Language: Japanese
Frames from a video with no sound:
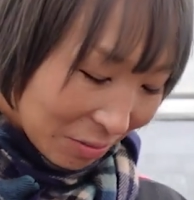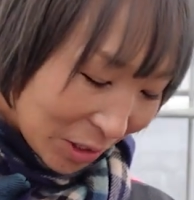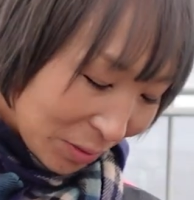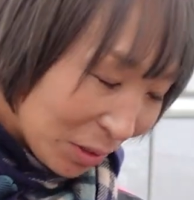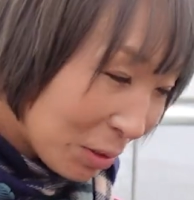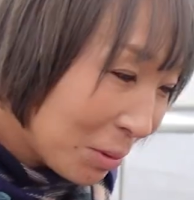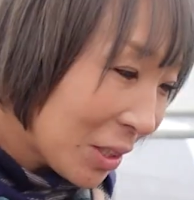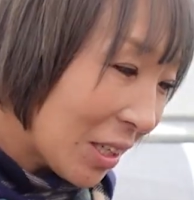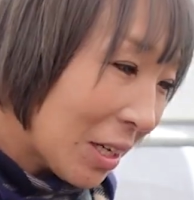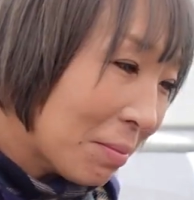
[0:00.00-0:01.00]
自分の持っ
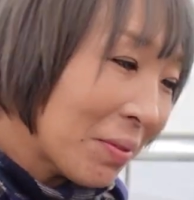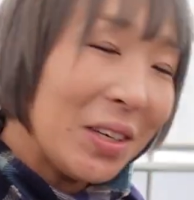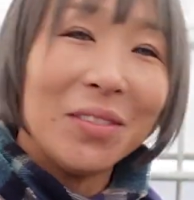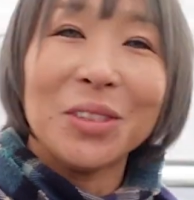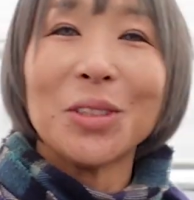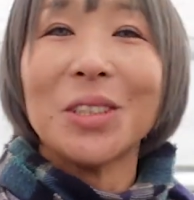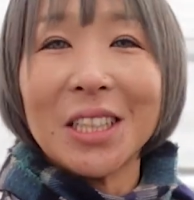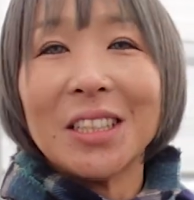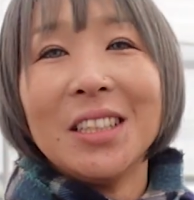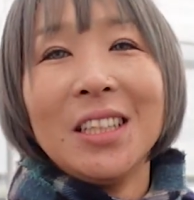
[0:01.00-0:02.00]
てるアマビレもそう
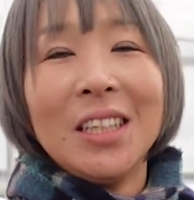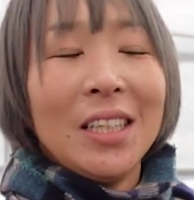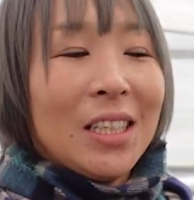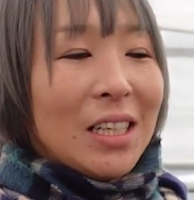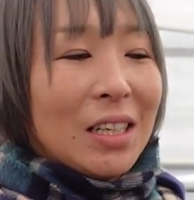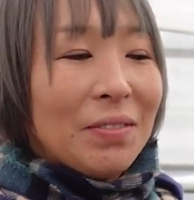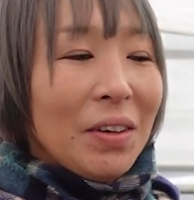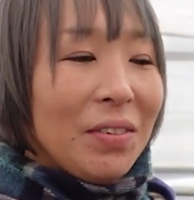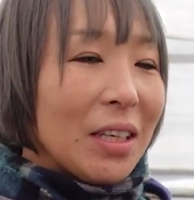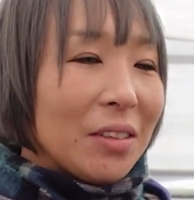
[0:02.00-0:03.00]
じゃん。
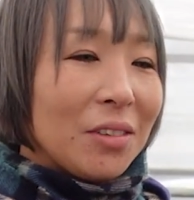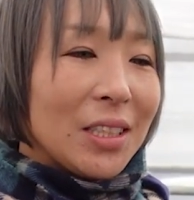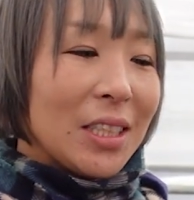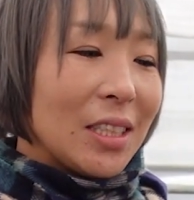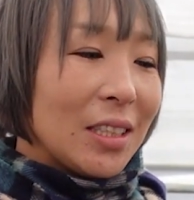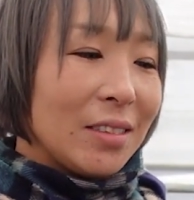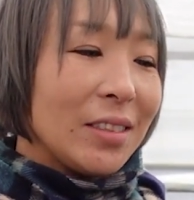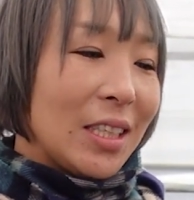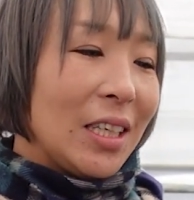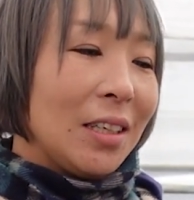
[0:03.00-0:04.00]
アマビレの大きさじゃなく
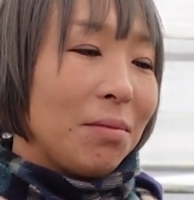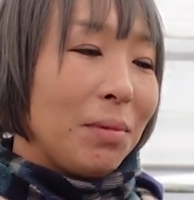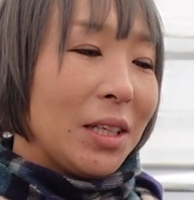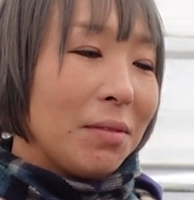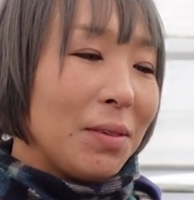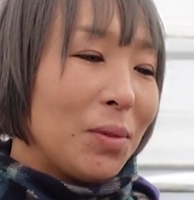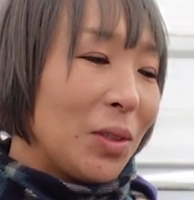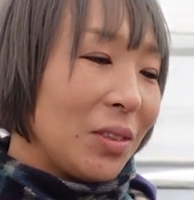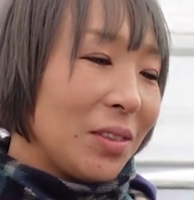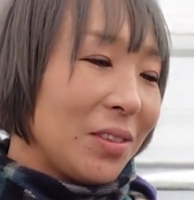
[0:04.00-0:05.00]
て見た目
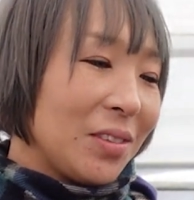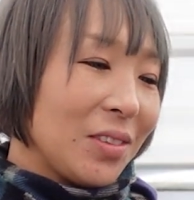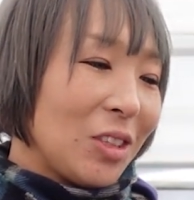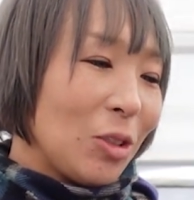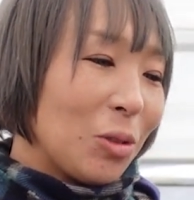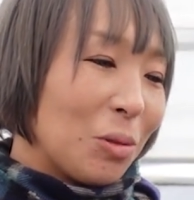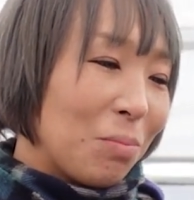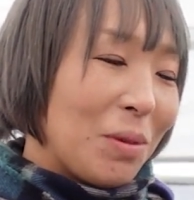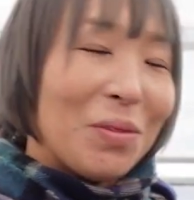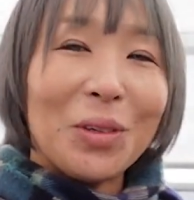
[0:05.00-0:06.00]
もちょっと
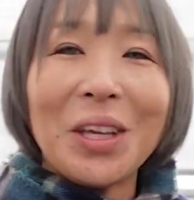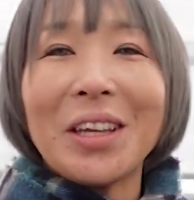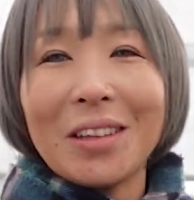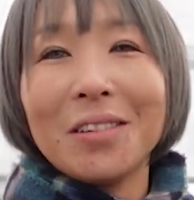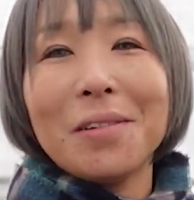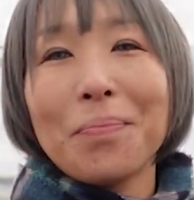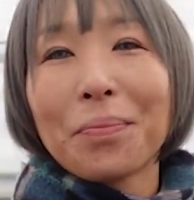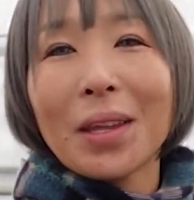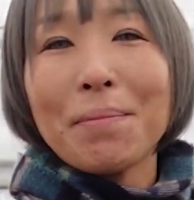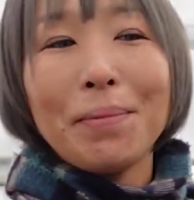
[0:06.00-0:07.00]
微妙だけど、やっ
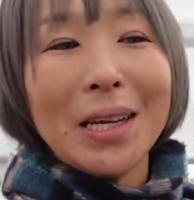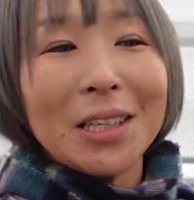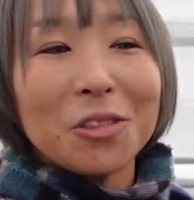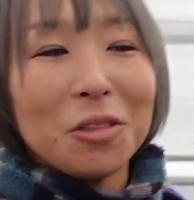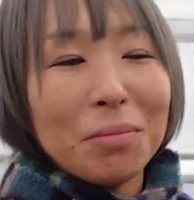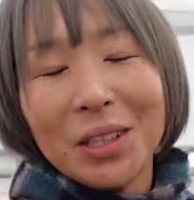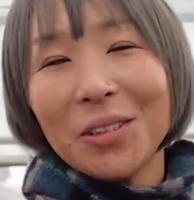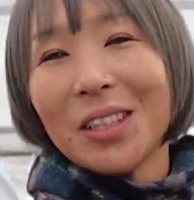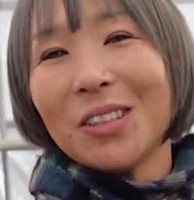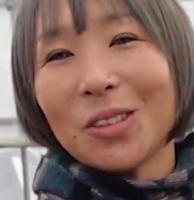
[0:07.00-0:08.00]
ぱりあそこまで
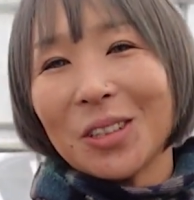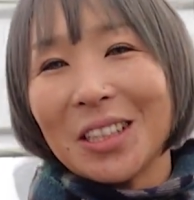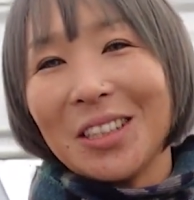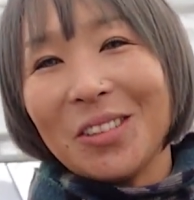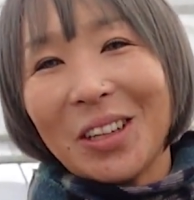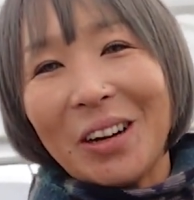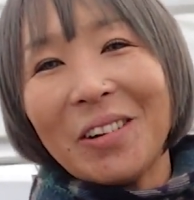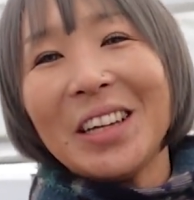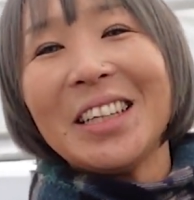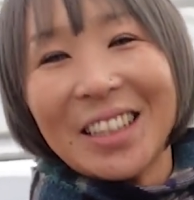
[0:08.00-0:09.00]
大きく育てると
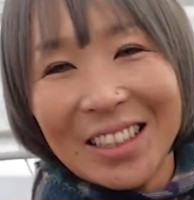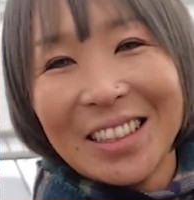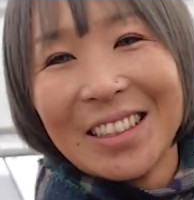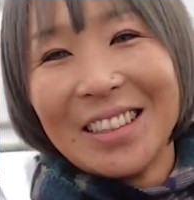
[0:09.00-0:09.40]
可愛いから。そ